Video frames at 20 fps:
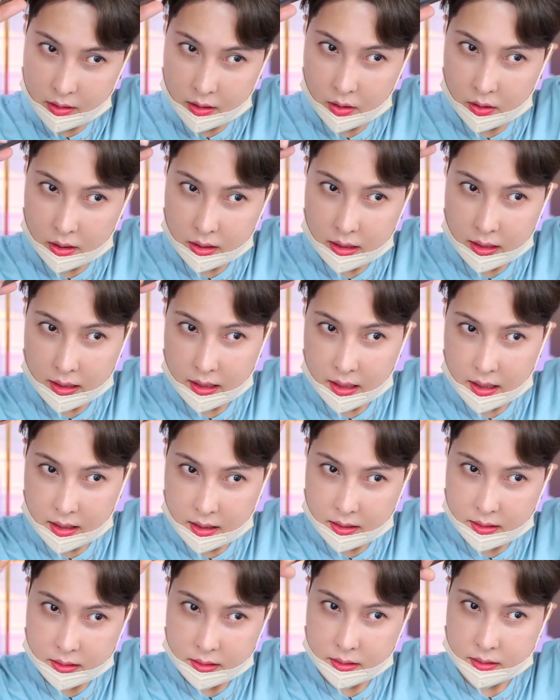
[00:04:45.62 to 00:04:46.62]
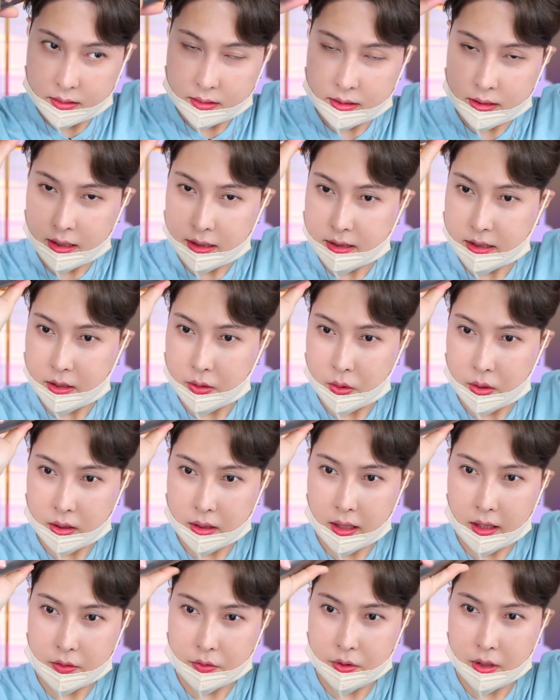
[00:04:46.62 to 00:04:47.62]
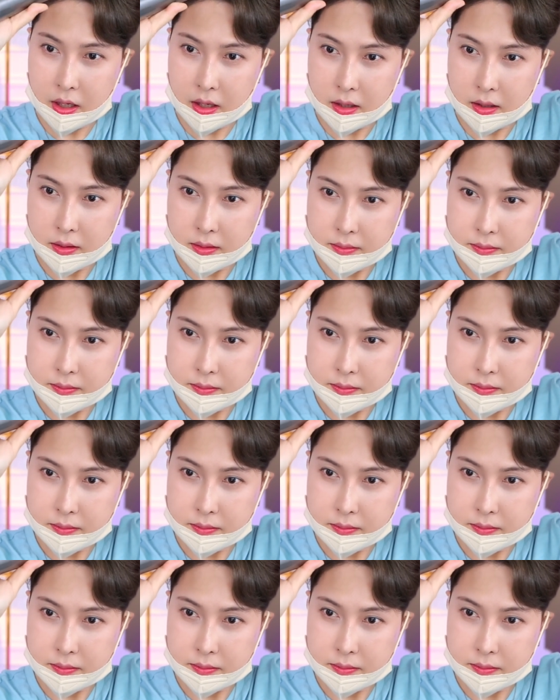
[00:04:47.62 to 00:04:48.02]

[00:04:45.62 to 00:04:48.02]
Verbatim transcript: 여기다가 살짝 이렇게 대고요